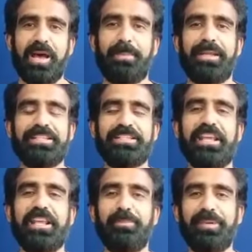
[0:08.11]
हमारे
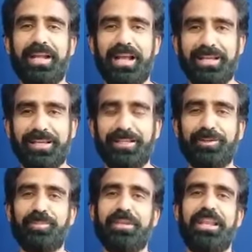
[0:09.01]
चैनल पर आकर के तो हमने